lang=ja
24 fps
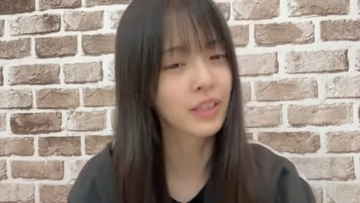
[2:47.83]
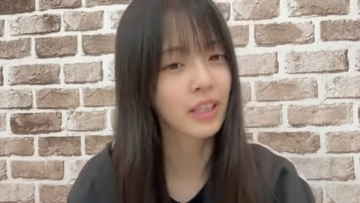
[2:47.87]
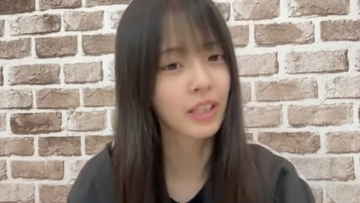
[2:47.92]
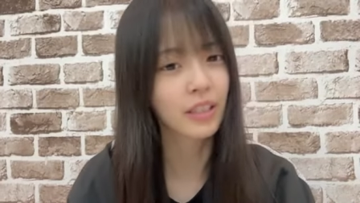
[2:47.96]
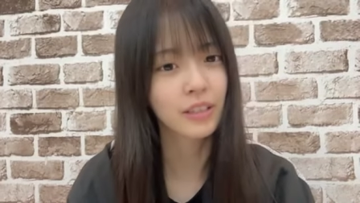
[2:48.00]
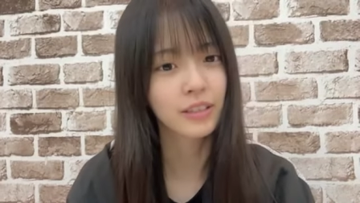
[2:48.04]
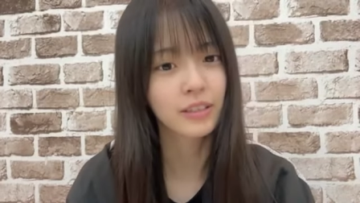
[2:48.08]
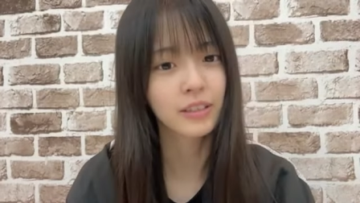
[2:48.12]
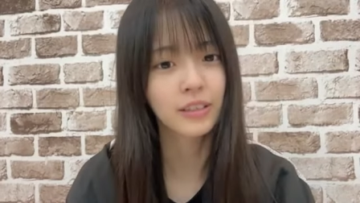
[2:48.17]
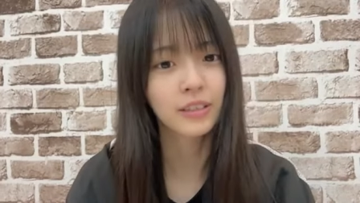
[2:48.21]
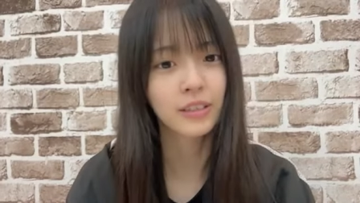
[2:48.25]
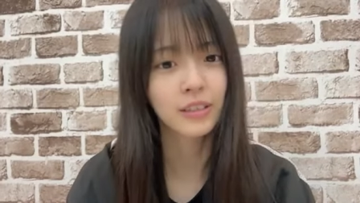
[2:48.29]
が
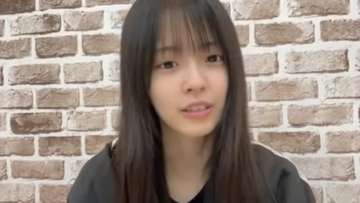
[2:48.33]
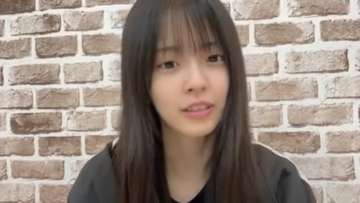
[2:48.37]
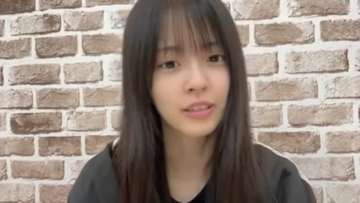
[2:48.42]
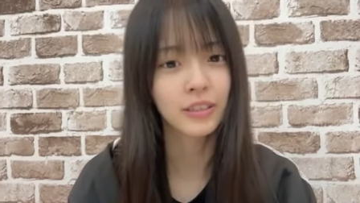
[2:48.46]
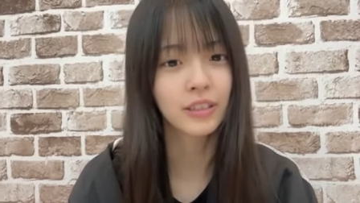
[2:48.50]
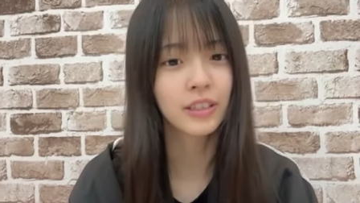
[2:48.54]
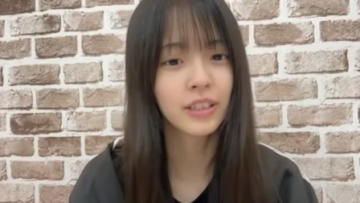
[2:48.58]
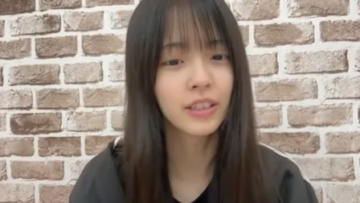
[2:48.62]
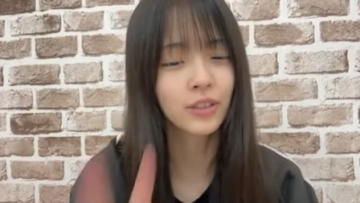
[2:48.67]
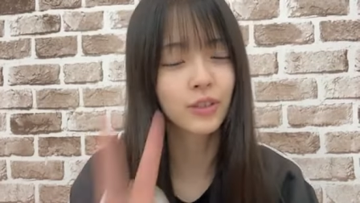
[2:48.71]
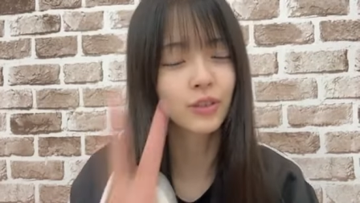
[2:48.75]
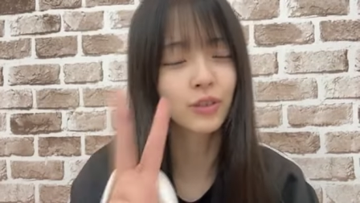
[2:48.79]

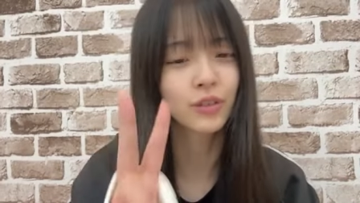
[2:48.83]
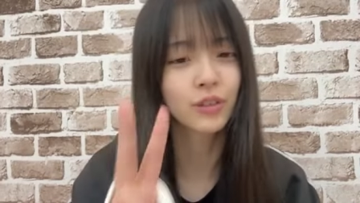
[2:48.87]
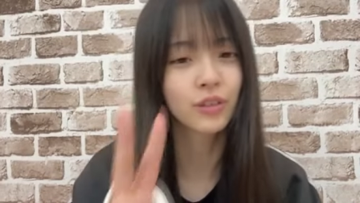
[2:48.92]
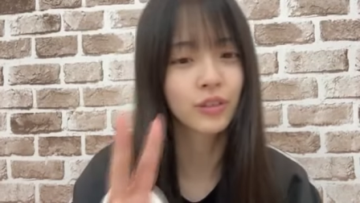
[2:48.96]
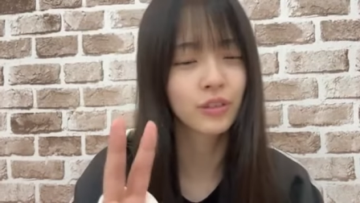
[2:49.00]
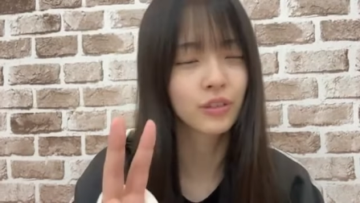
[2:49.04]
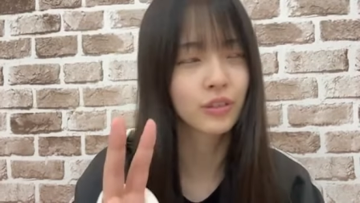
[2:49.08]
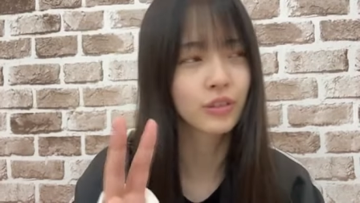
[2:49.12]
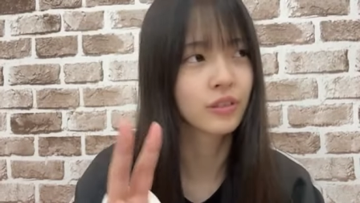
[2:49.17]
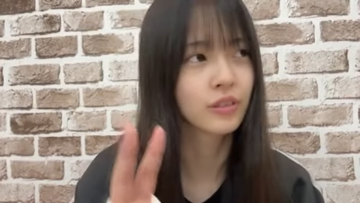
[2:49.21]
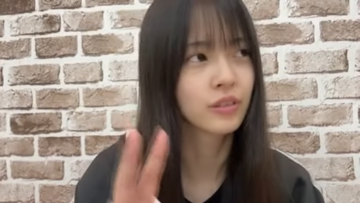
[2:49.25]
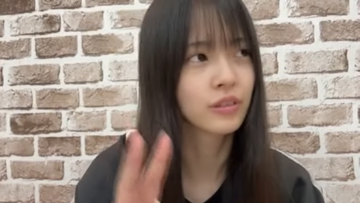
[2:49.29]

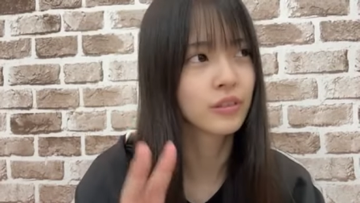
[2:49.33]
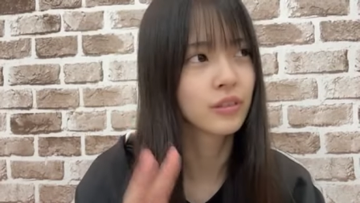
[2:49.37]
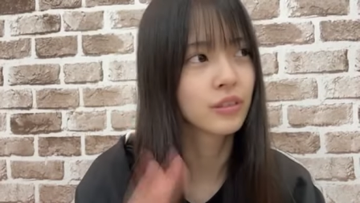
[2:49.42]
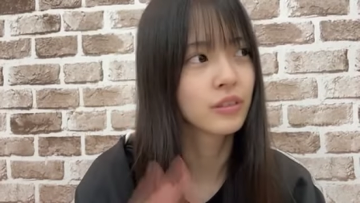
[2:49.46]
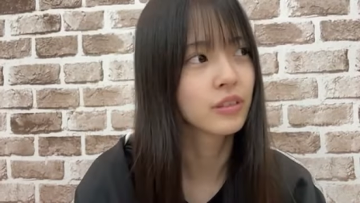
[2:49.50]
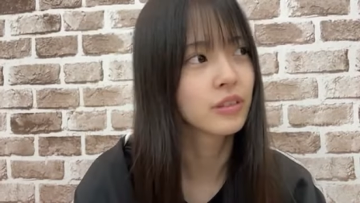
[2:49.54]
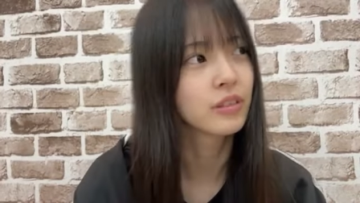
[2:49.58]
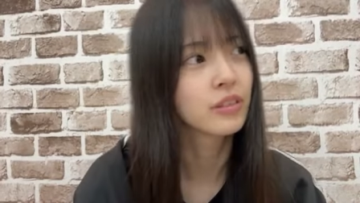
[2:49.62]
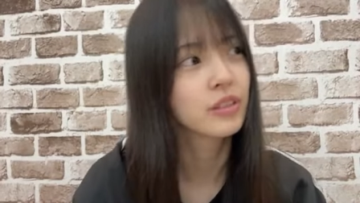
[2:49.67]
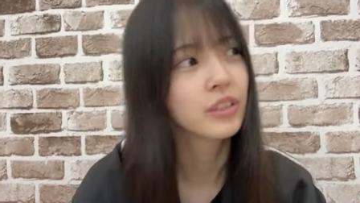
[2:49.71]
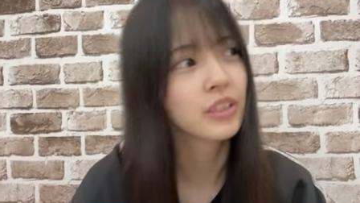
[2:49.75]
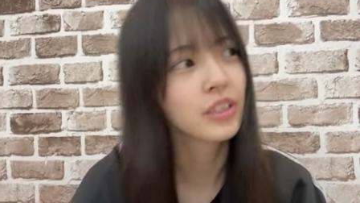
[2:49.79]

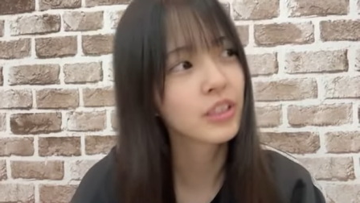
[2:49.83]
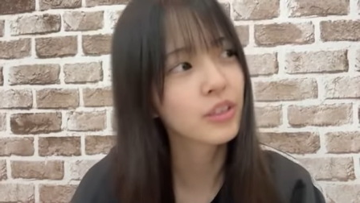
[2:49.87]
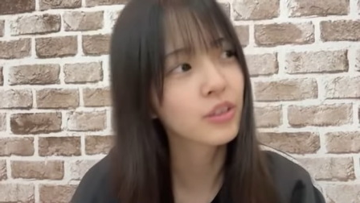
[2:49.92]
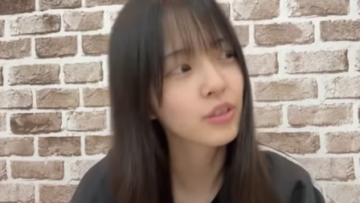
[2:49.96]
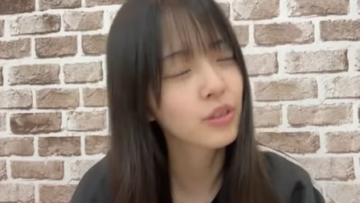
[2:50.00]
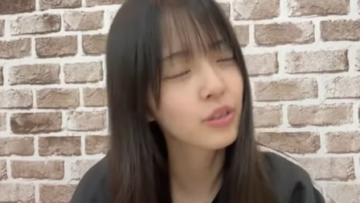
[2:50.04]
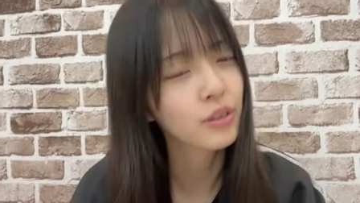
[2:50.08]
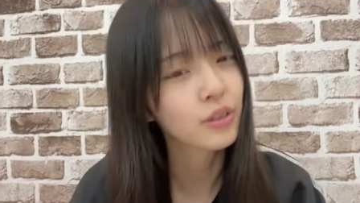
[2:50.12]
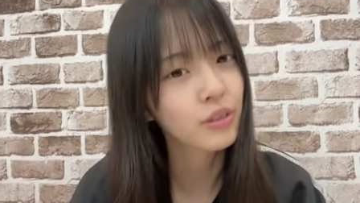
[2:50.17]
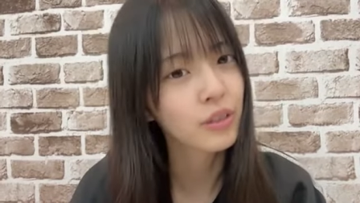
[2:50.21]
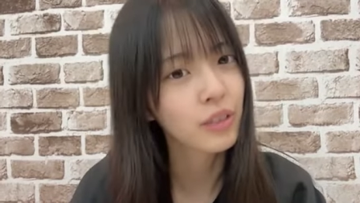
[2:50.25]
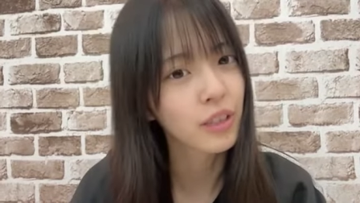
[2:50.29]

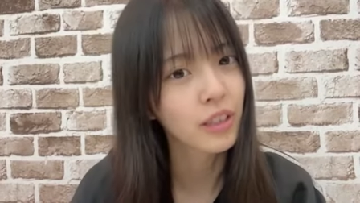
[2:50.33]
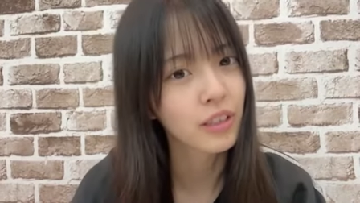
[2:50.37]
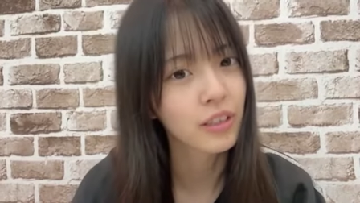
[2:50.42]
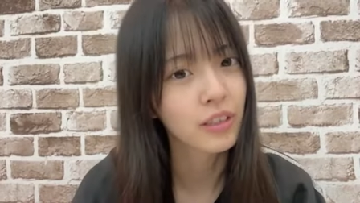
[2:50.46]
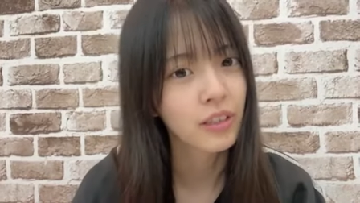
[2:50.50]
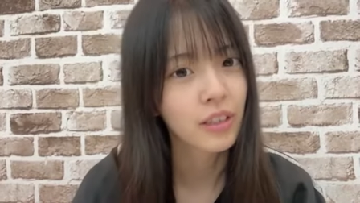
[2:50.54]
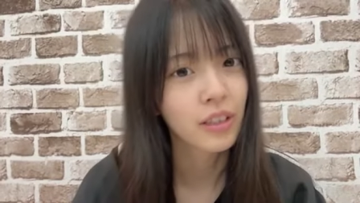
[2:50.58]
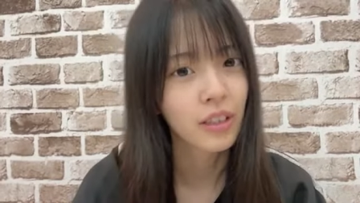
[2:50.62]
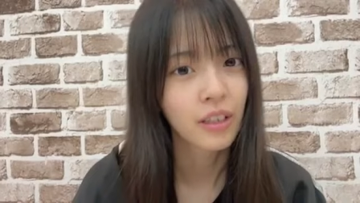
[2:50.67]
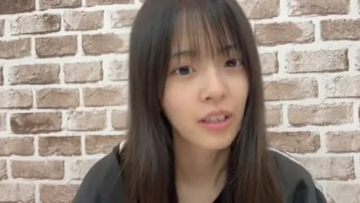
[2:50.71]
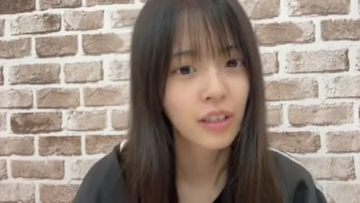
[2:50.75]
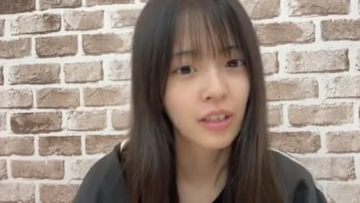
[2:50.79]
29か
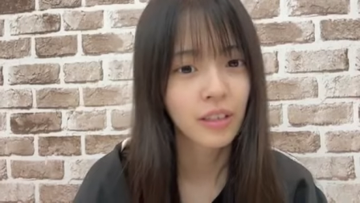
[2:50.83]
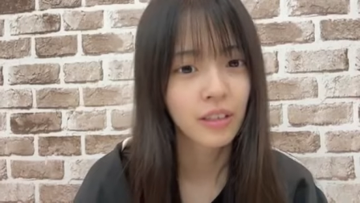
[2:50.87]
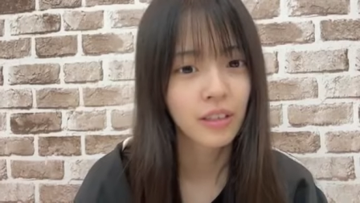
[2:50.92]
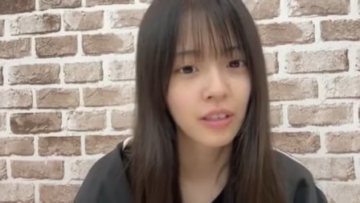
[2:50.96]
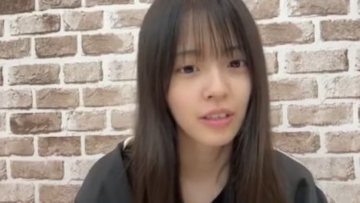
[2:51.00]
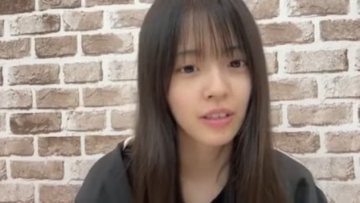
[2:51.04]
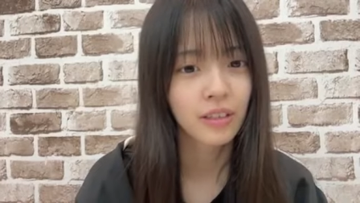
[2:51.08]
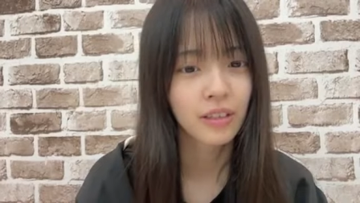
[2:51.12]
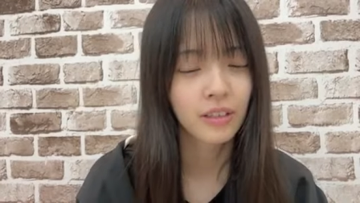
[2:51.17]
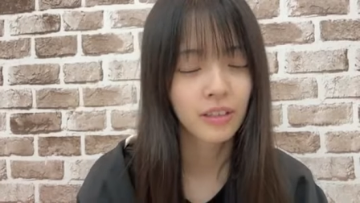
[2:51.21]
やばい